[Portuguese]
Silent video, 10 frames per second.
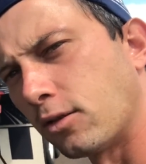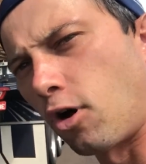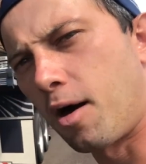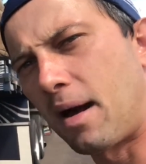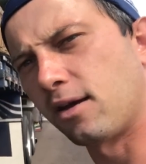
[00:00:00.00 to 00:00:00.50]

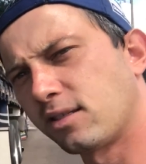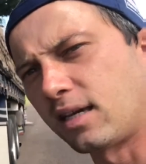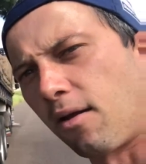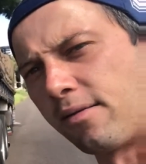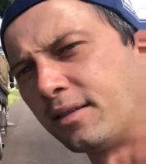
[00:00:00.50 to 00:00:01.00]
ó Marriozinho.
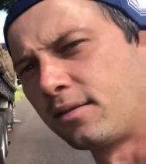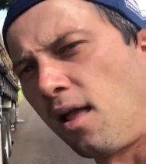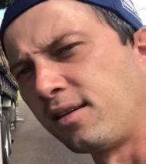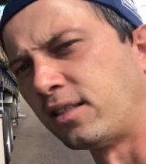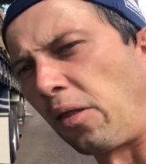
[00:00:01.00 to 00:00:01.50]

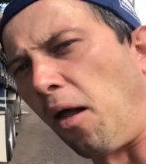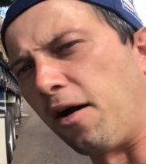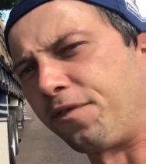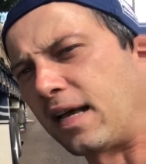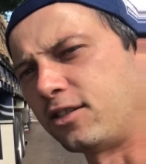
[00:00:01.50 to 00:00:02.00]
A
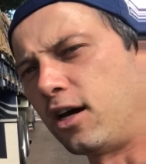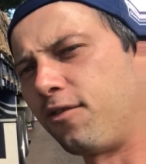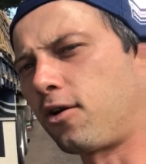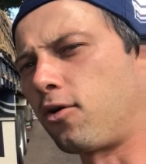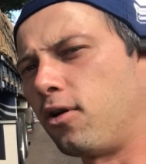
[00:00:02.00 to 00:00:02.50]
frase nova
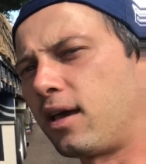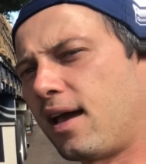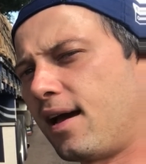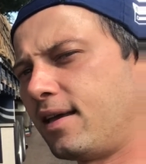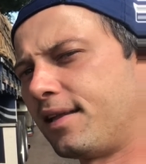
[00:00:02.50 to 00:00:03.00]
que eu coloquei
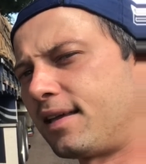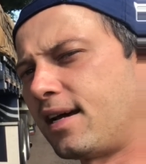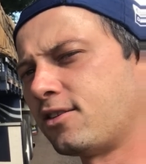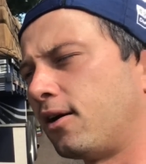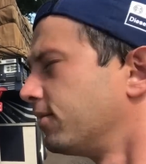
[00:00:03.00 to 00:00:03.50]
aí
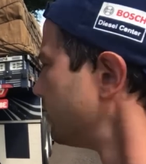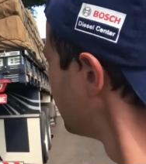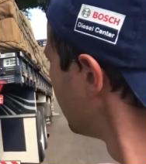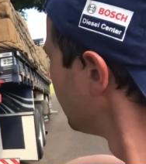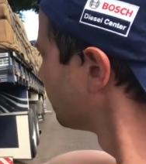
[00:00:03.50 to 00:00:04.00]
atrás, ó.
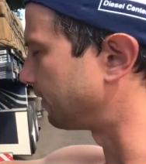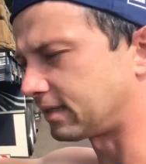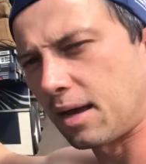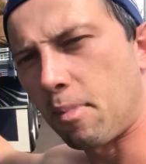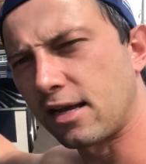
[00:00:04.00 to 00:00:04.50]

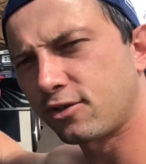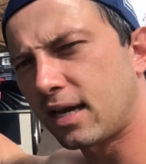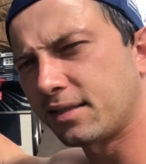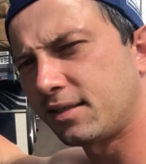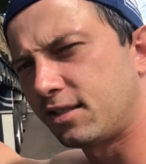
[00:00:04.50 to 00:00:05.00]
Faça mais do que
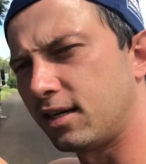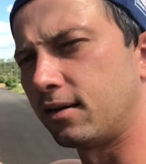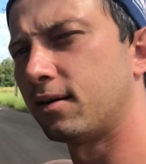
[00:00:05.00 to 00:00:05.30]
existir,